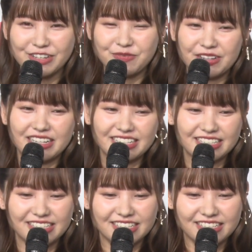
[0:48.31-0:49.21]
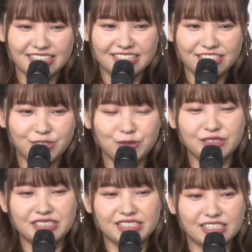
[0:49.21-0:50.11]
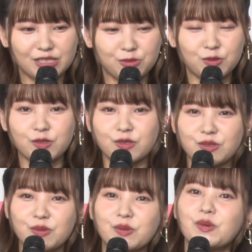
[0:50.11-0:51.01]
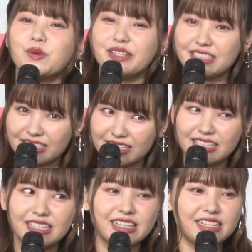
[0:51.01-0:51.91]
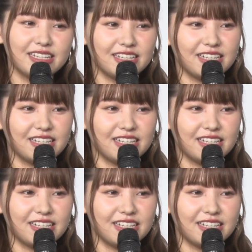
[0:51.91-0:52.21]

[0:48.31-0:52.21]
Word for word: やっぱ12日自分の卒業公演で